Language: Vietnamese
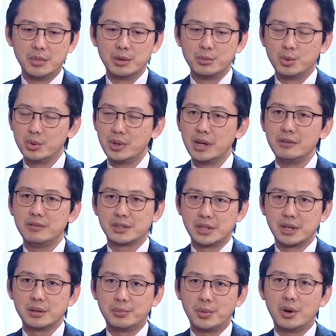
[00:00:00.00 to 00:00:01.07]
à, bởi Brunei
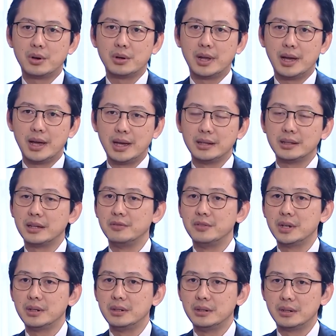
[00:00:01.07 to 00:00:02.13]
và Singapore là hai
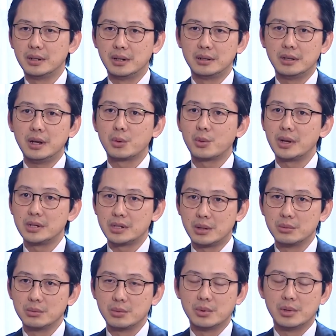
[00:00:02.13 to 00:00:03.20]
thành viên à, rất là quan
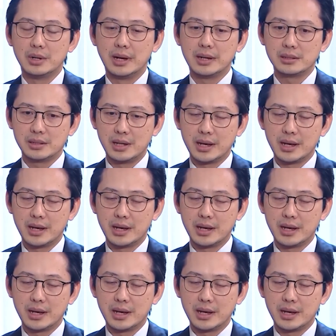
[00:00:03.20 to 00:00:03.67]
trọng của